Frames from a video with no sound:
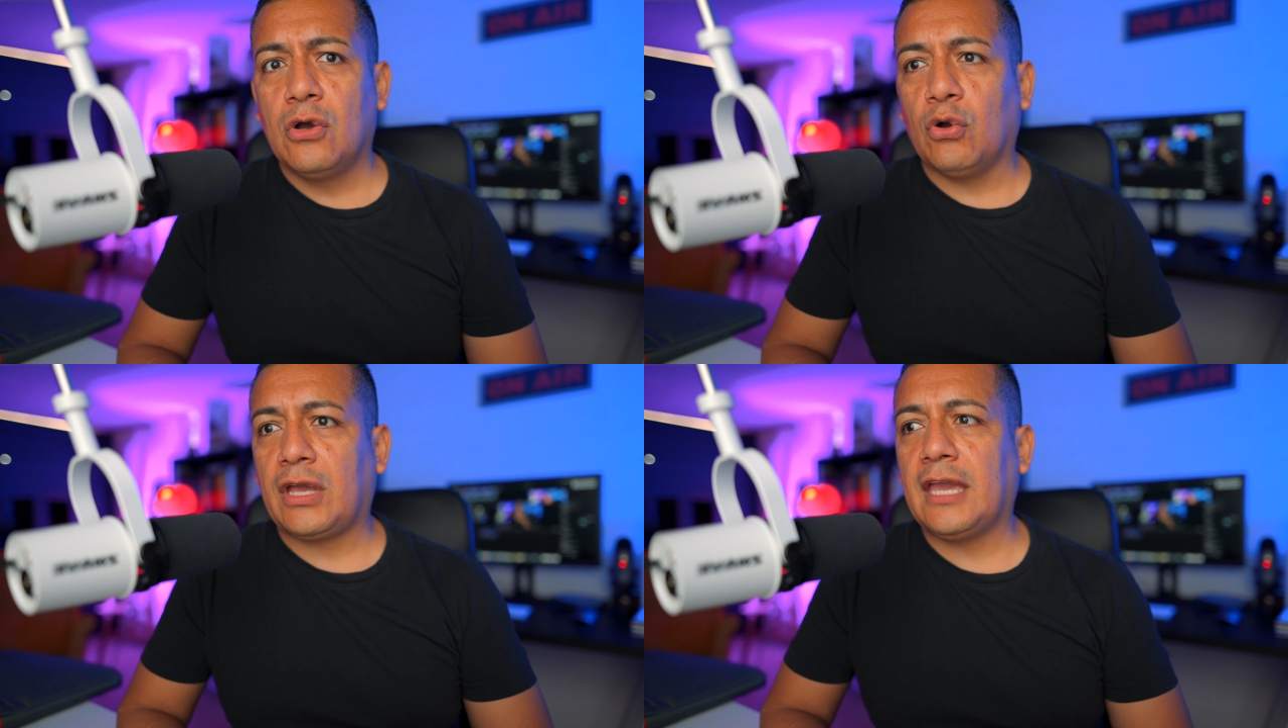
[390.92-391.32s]

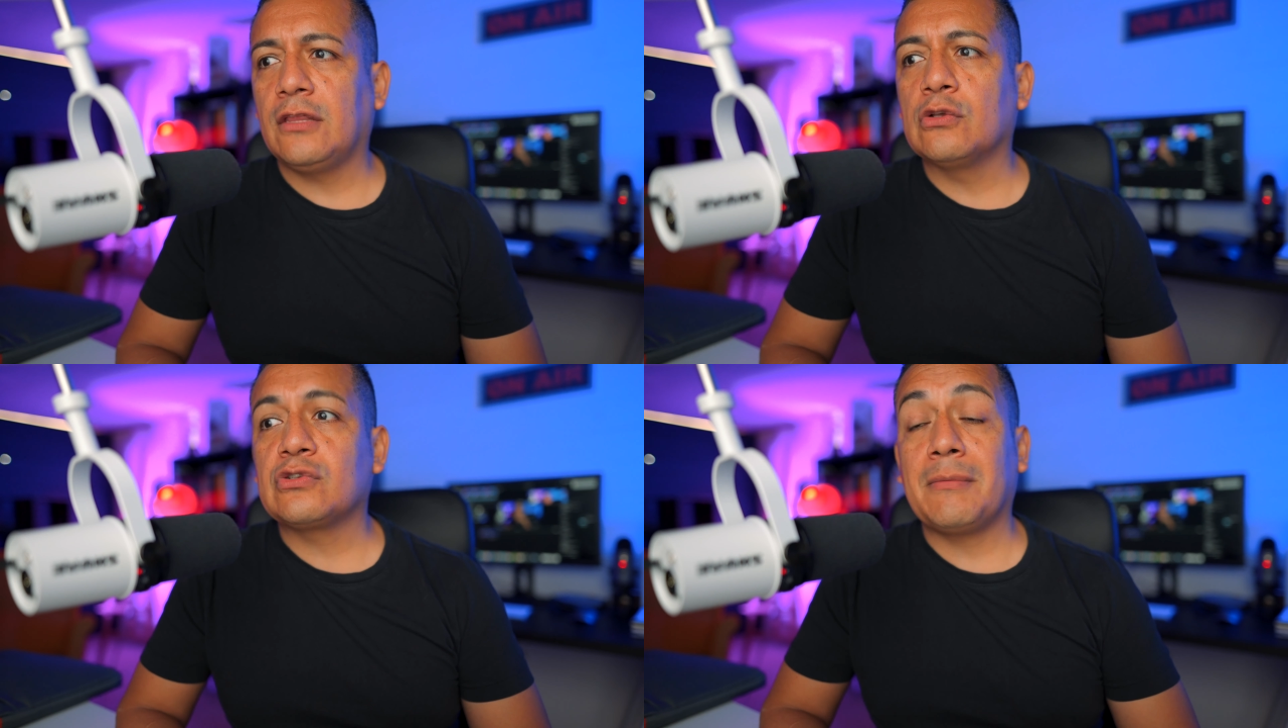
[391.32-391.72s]
ok,
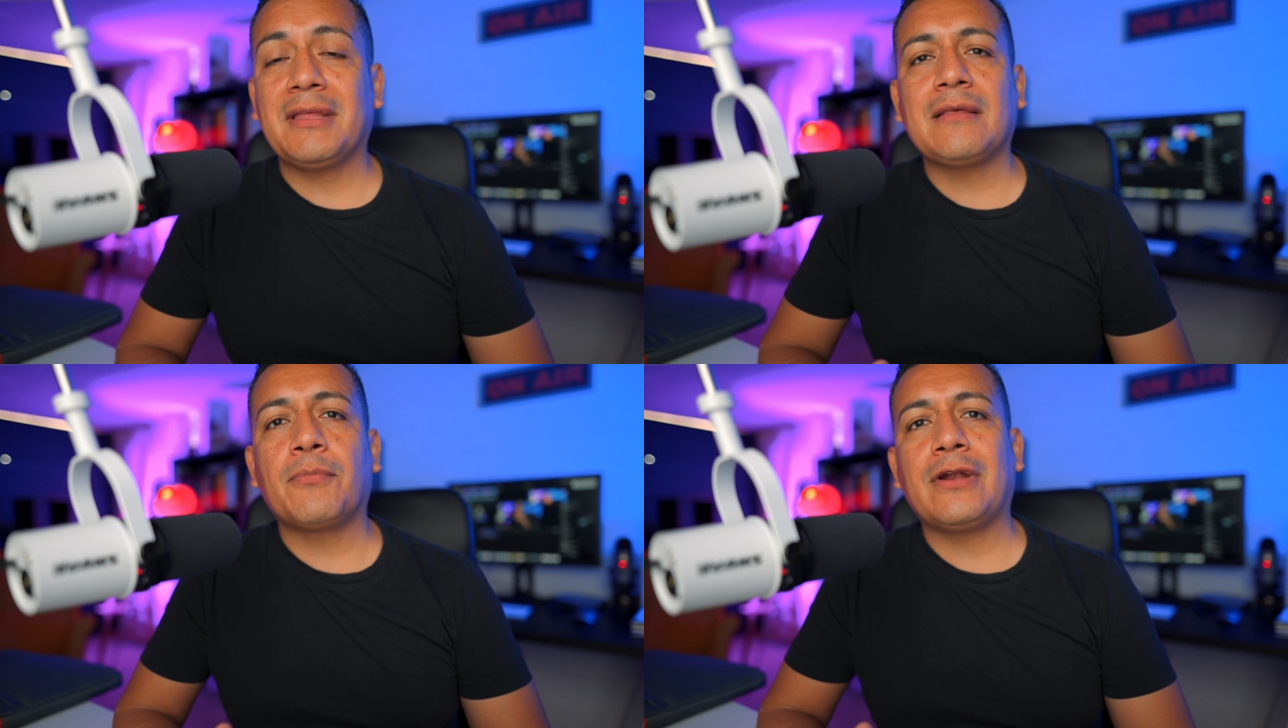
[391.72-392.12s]
no
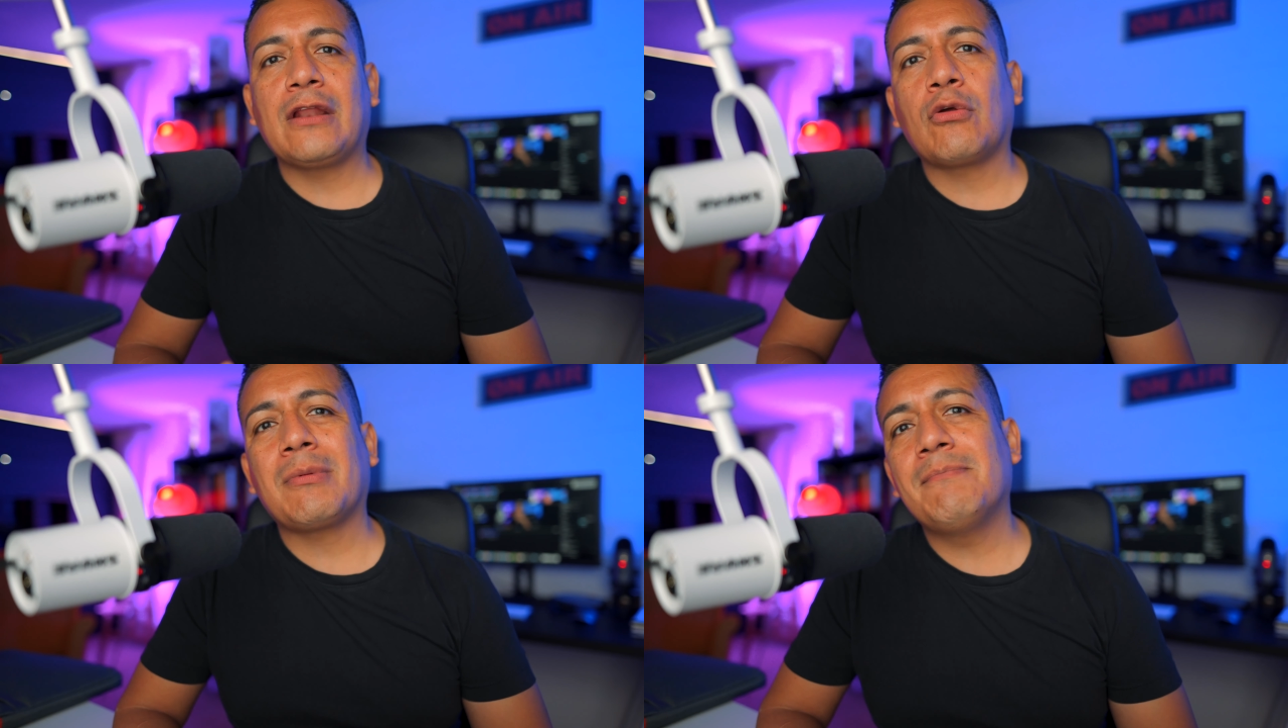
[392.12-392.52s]
solamente por el
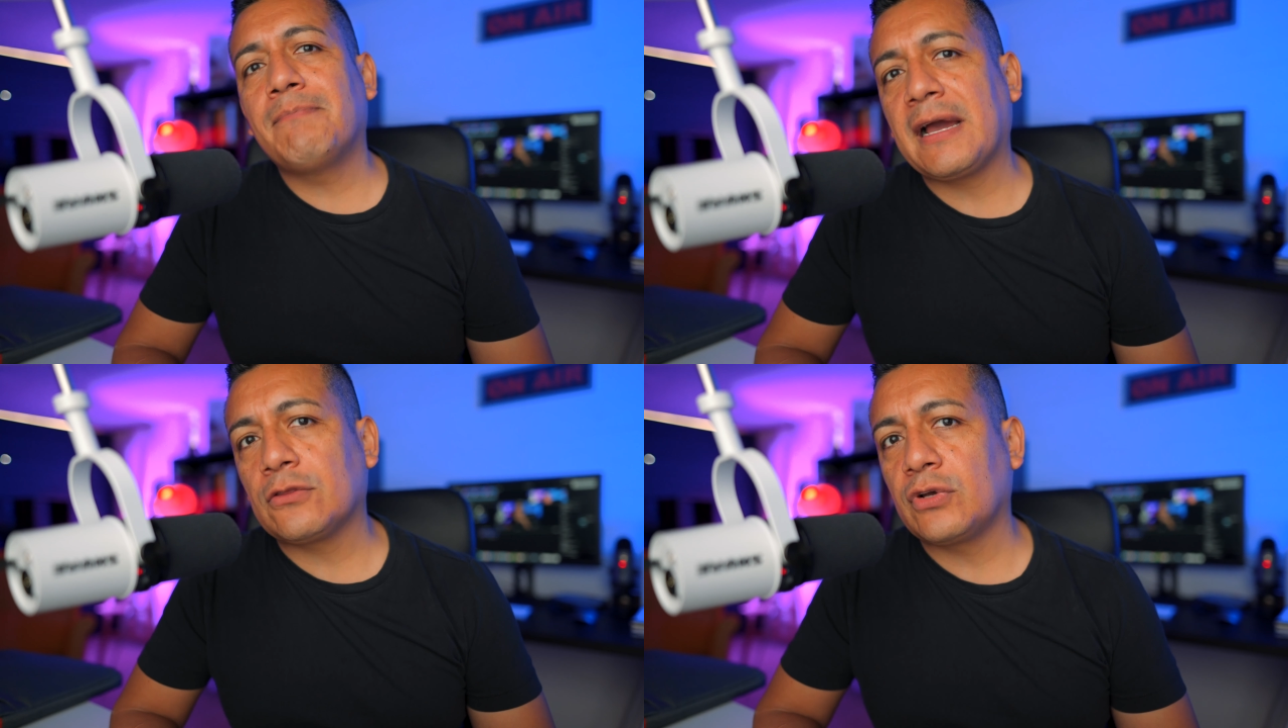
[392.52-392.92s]
enorme
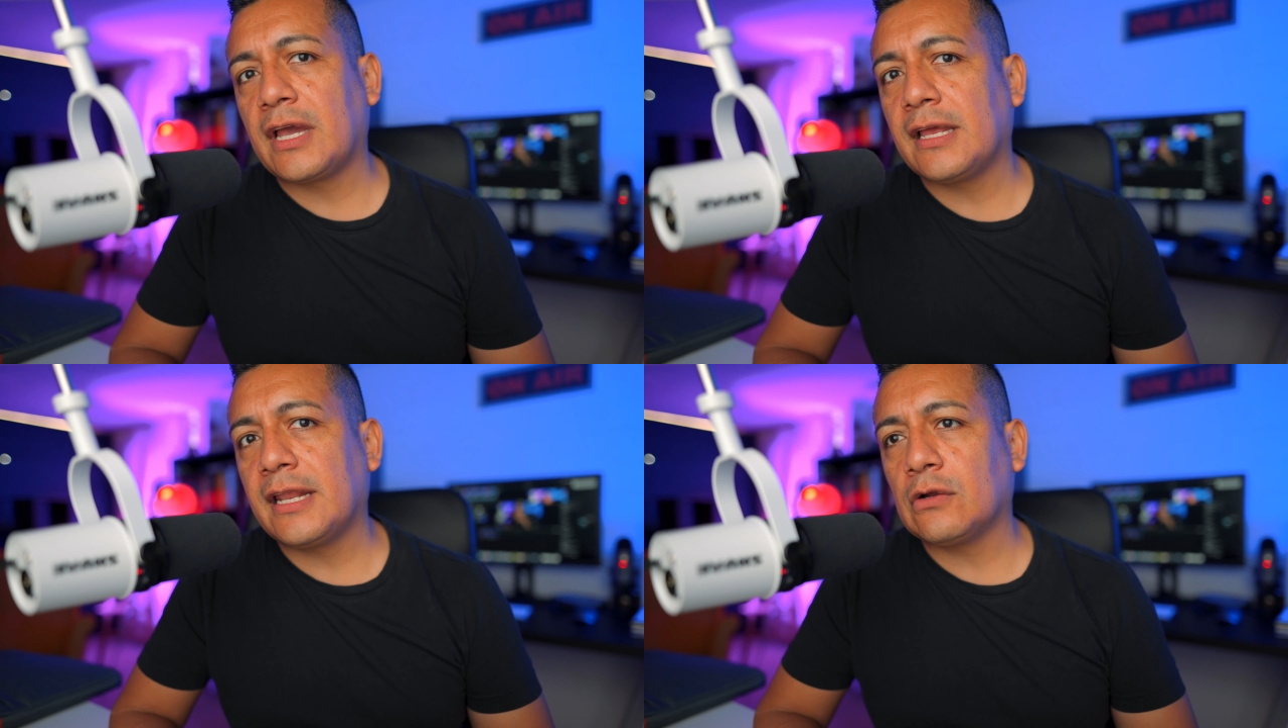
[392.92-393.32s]
impacto que
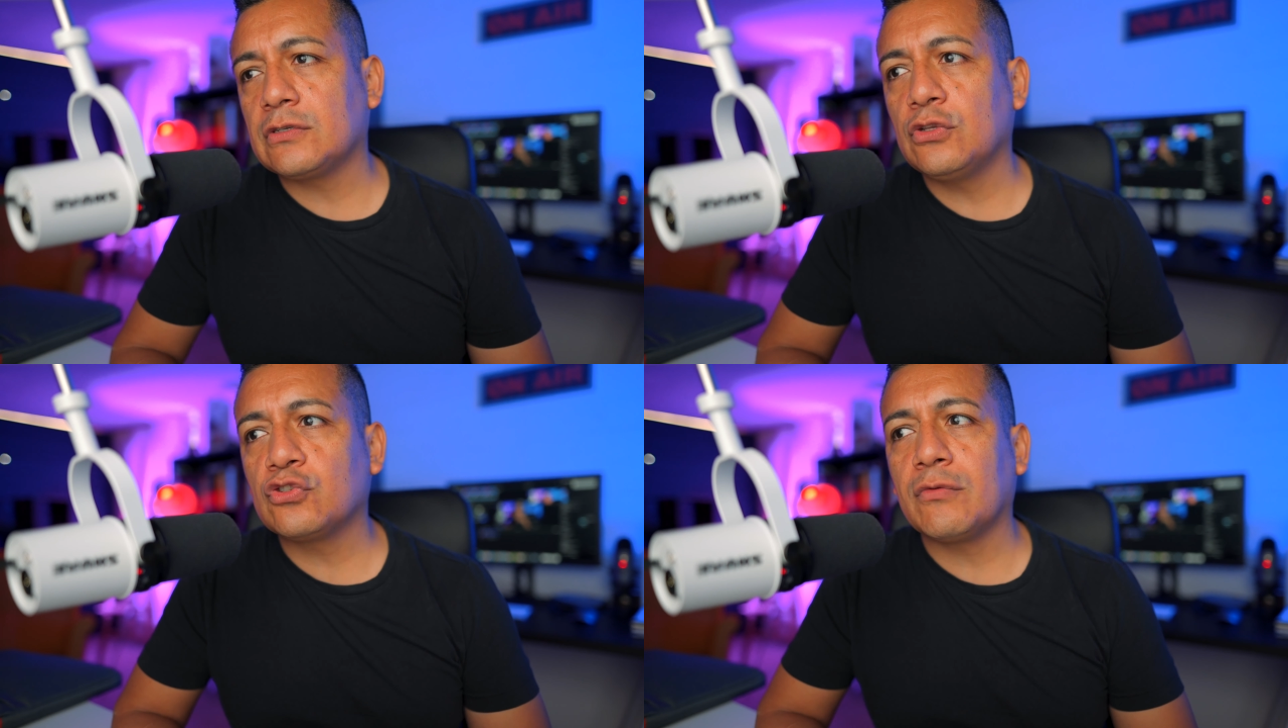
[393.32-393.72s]
genero,
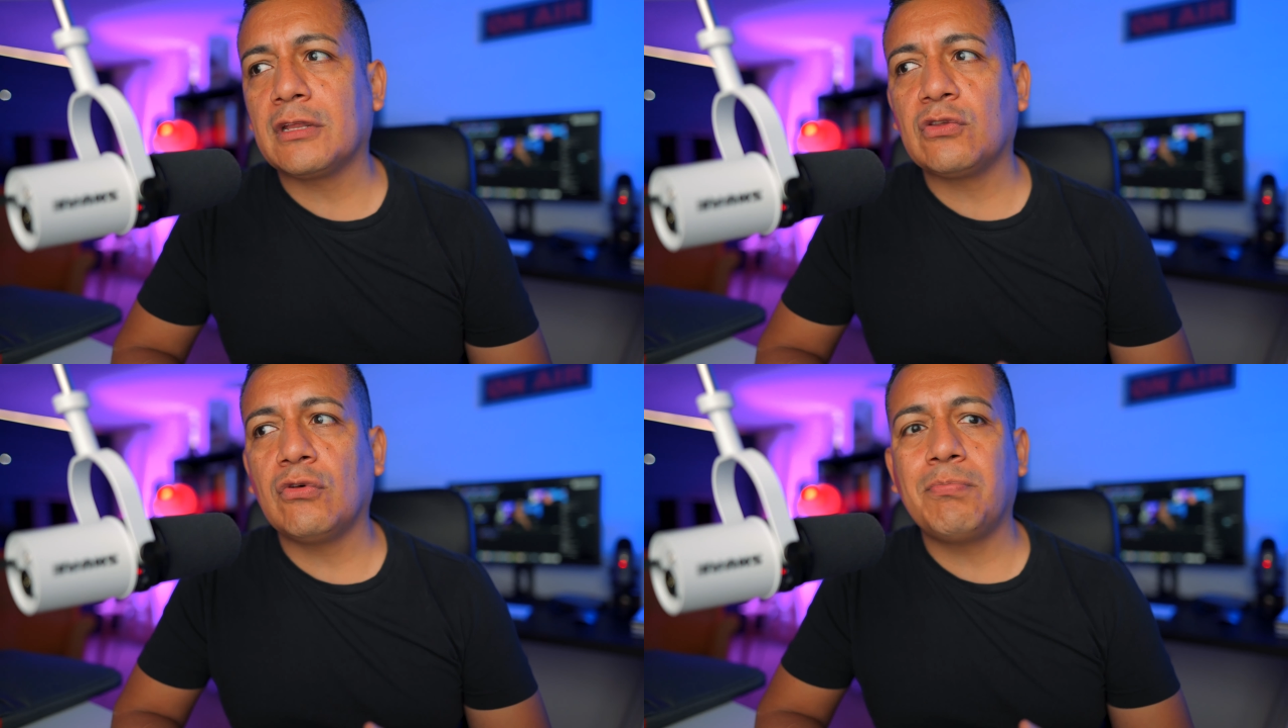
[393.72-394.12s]
sino sobre
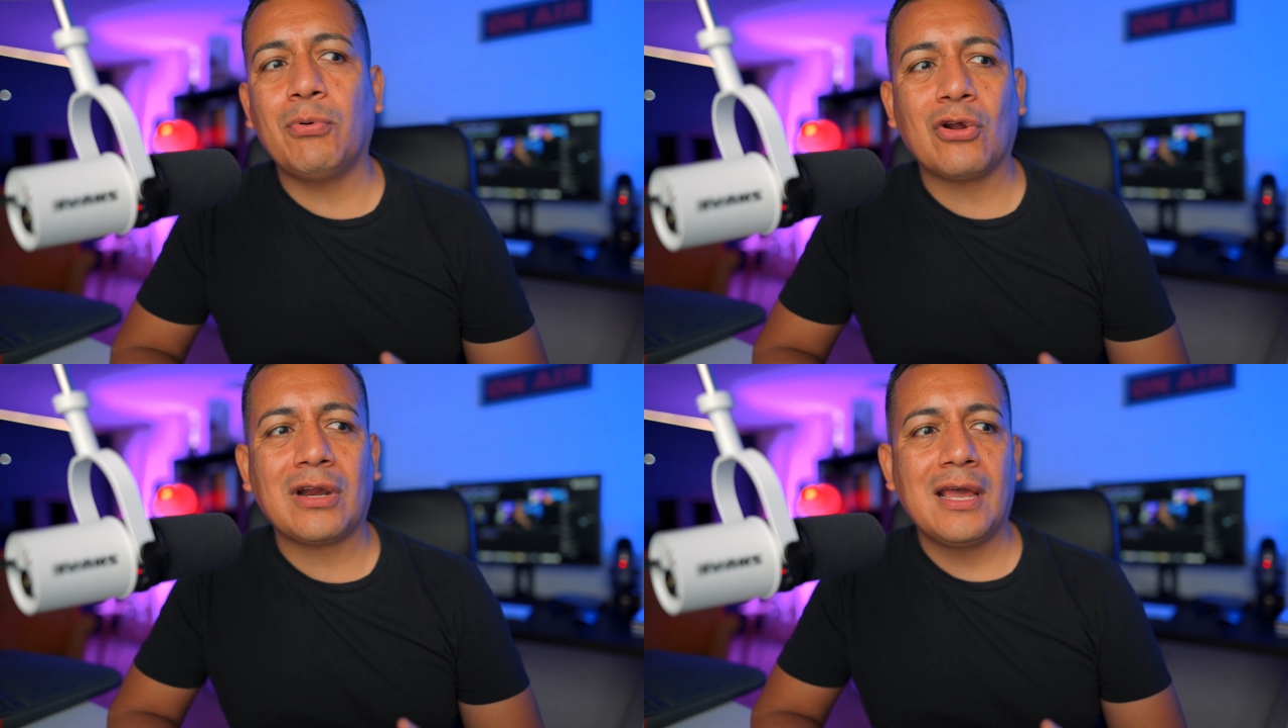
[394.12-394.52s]
todo
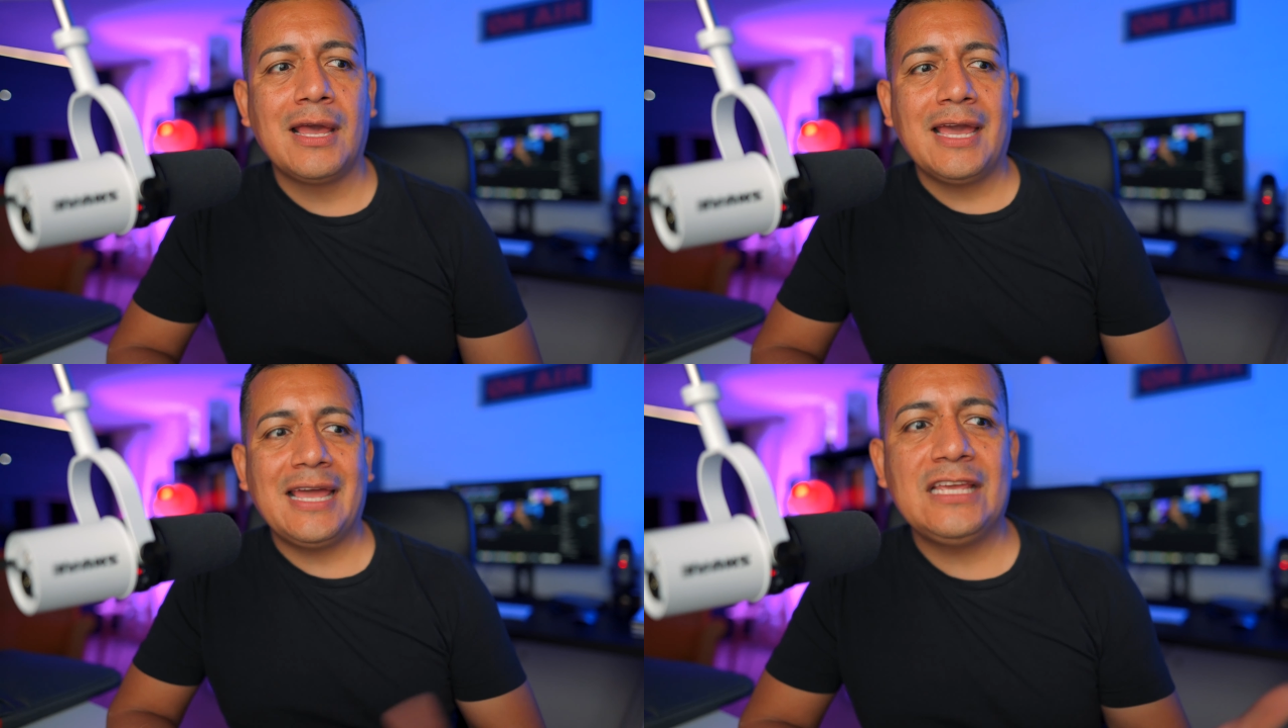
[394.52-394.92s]
por el